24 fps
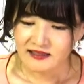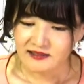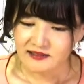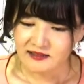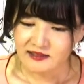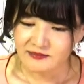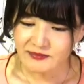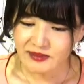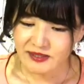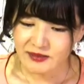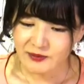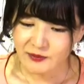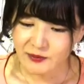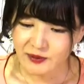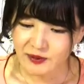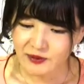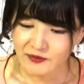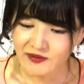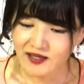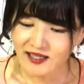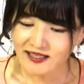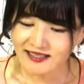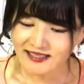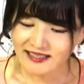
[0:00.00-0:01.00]
つまりこれ
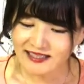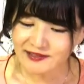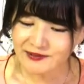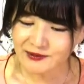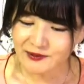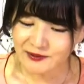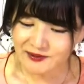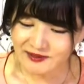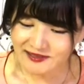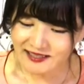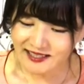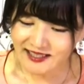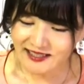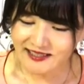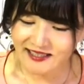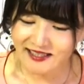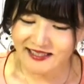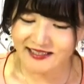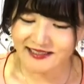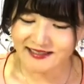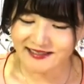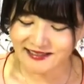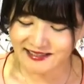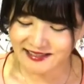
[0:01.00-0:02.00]
は貴族政
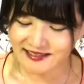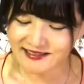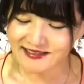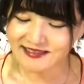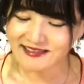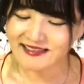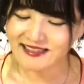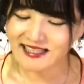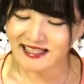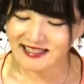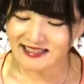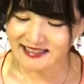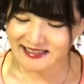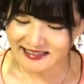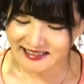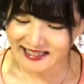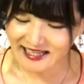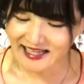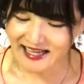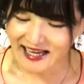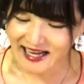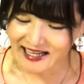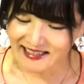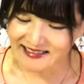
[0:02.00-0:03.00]
権が沈んでいっ
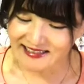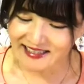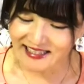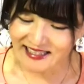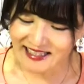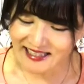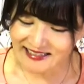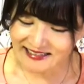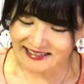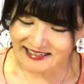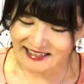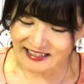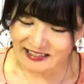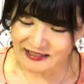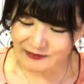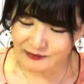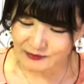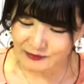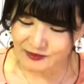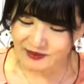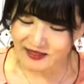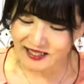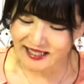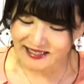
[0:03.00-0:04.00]
て新しい
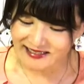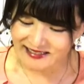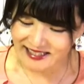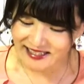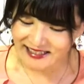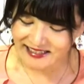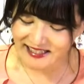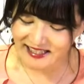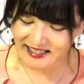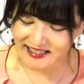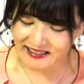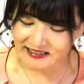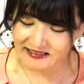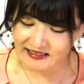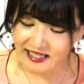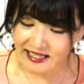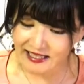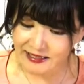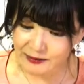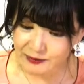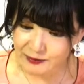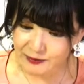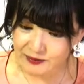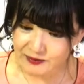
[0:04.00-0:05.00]
武家政権が
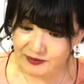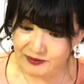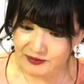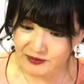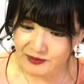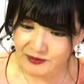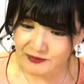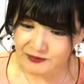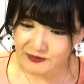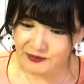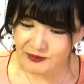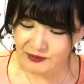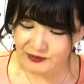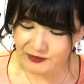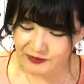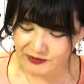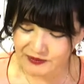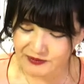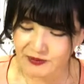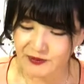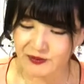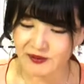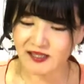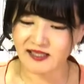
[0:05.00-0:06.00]
台頭することを
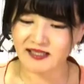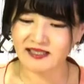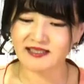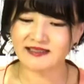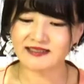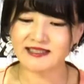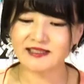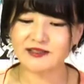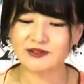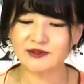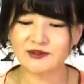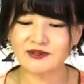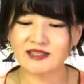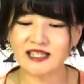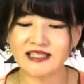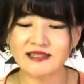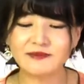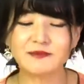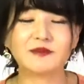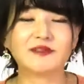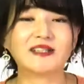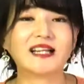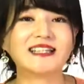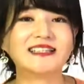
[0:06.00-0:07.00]
想起させる歌に
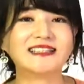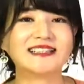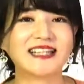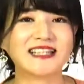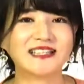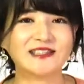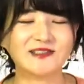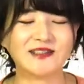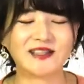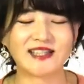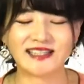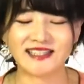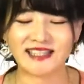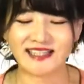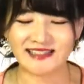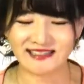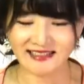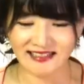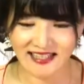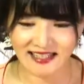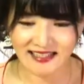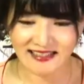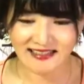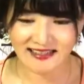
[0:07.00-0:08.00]
もなっているわけです
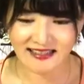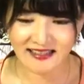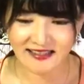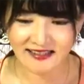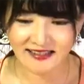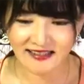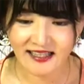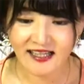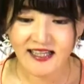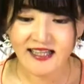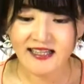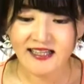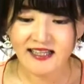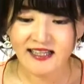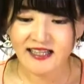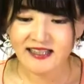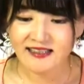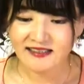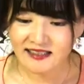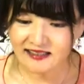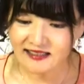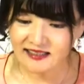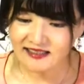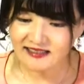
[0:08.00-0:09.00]
ね。
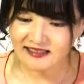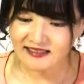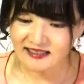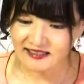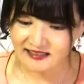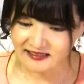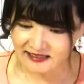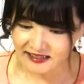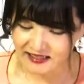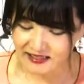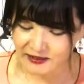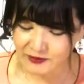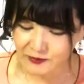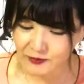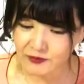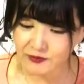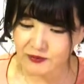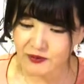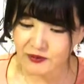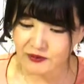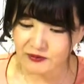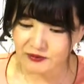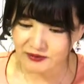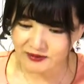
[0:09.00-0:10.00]
ただしですね、こ
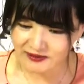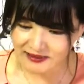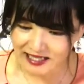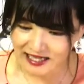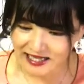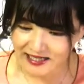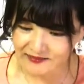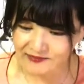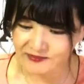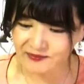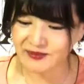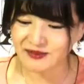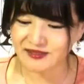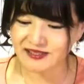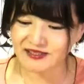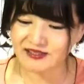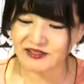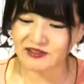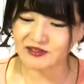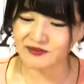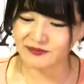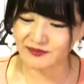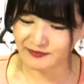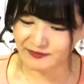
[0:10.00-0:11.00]
の歌もう一
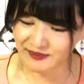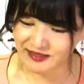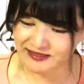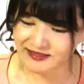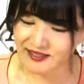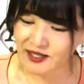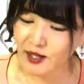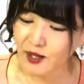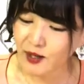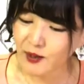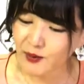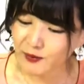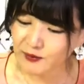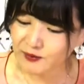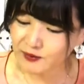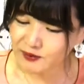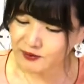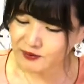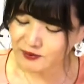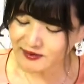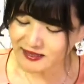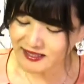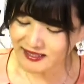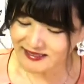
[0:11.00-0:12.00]
度読みます。
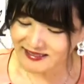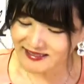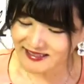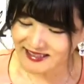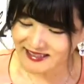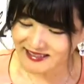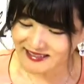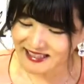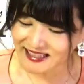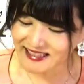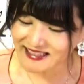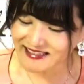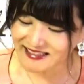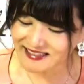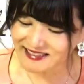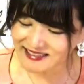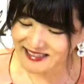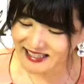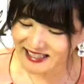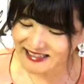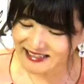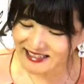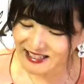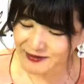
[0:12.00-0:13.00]
ホトトギス泣きつ
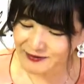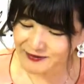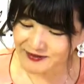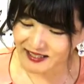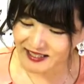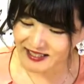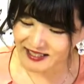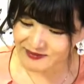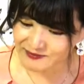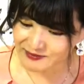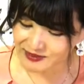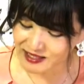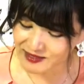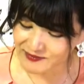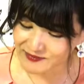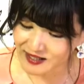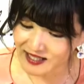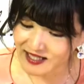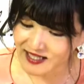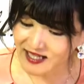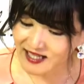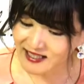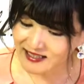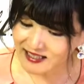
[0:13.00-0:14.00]
る方を眺めれ
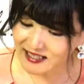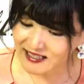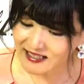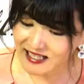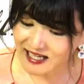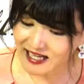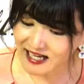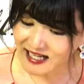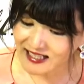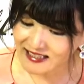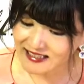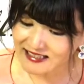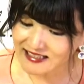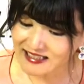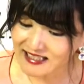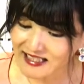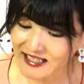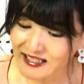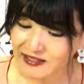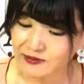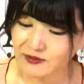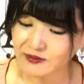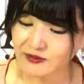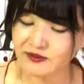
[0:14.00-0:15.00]
ばただ有
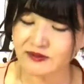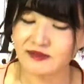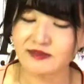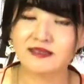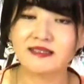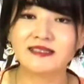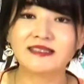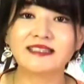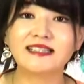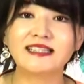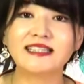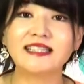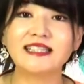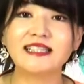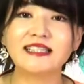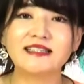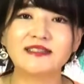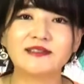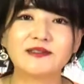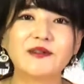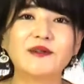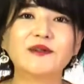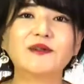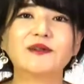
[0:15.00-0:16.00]
明の月
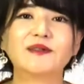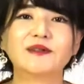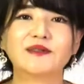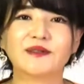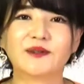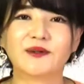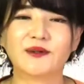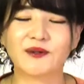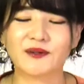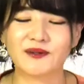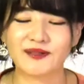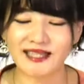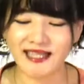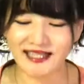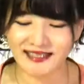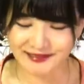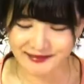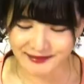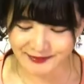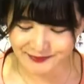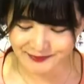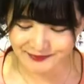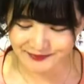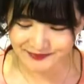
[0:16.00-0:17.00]
ぞ残れ
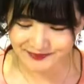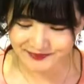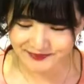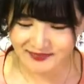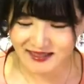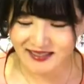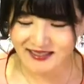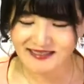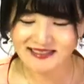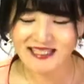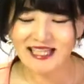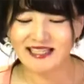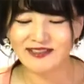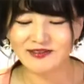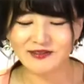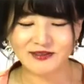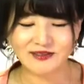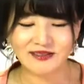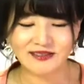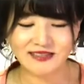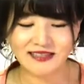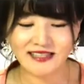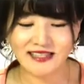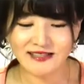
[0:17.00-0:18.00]
る。最後
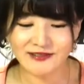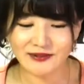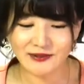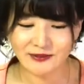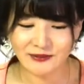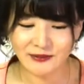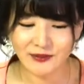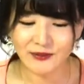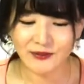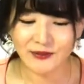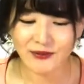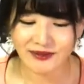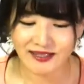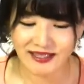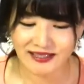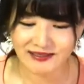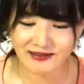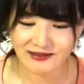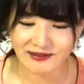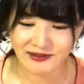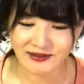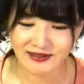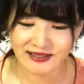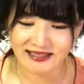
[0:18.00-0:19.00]
月ぞ残れ
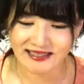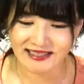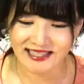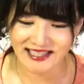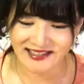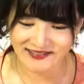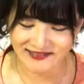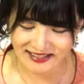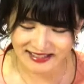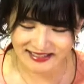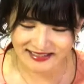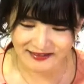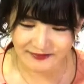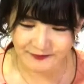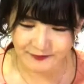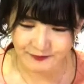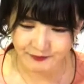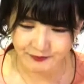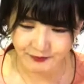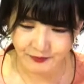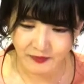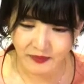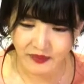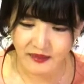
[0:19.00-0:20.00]
ると言っています。
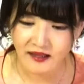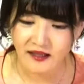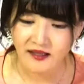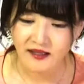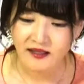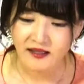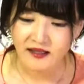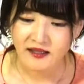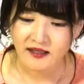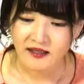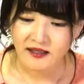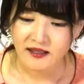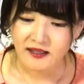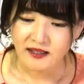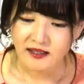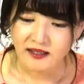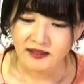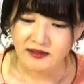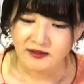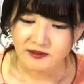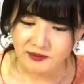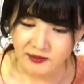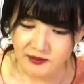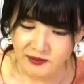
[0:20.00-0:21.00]

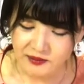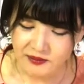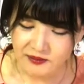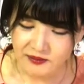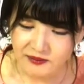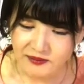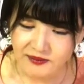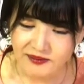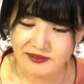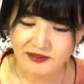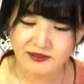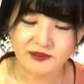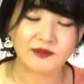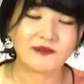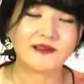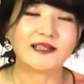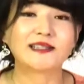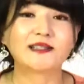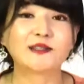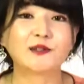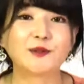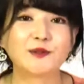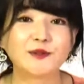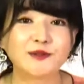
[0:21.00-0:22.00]
ぞというのは
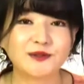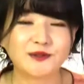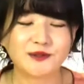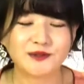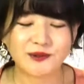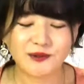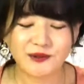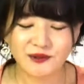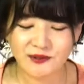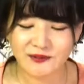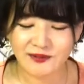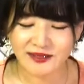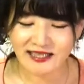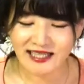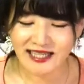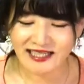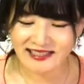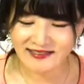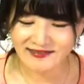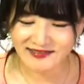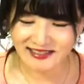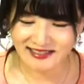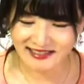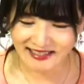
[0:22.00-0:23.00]
強調の言葉であ
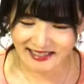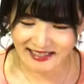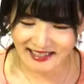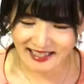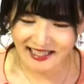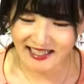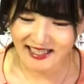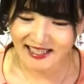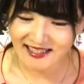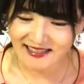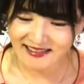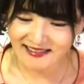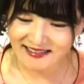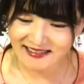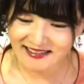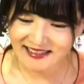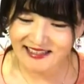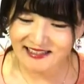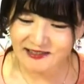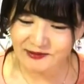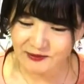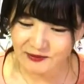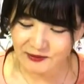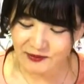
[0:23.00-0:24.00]
りますから、
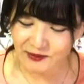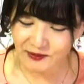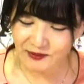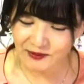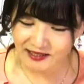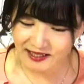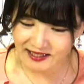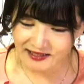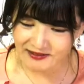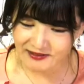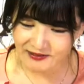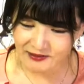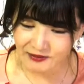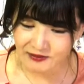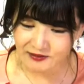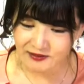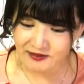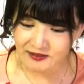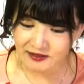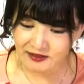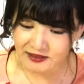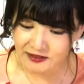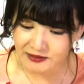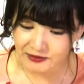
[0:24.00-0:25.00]
月ぞ残れると
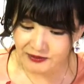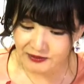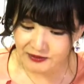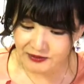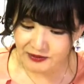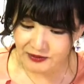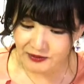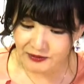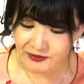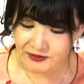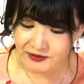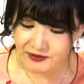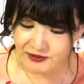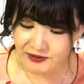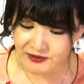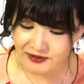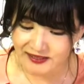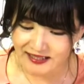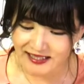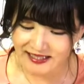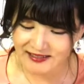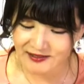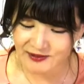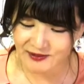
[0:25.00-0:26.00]
月を強調
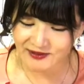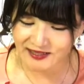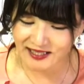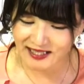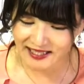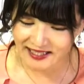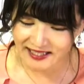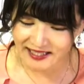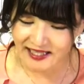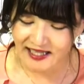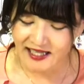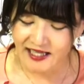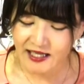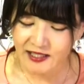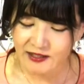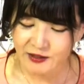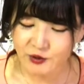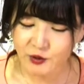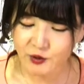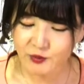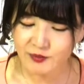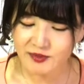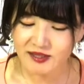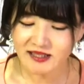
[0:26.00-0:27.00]
しているので、
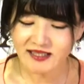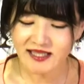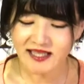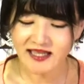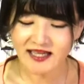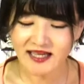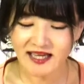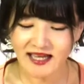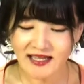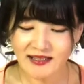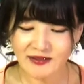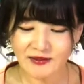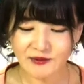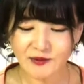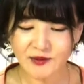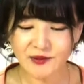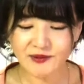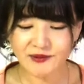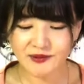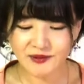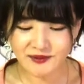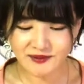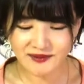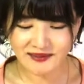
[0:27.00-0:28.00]
読み手が
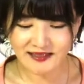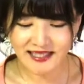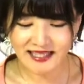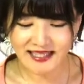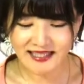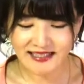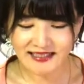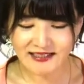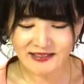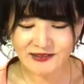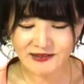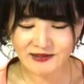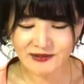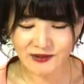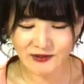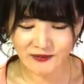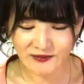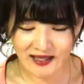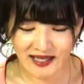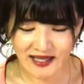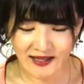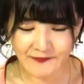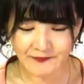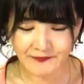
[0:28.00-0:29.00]
望んでいるの
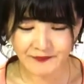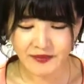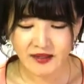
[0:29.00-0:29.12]
は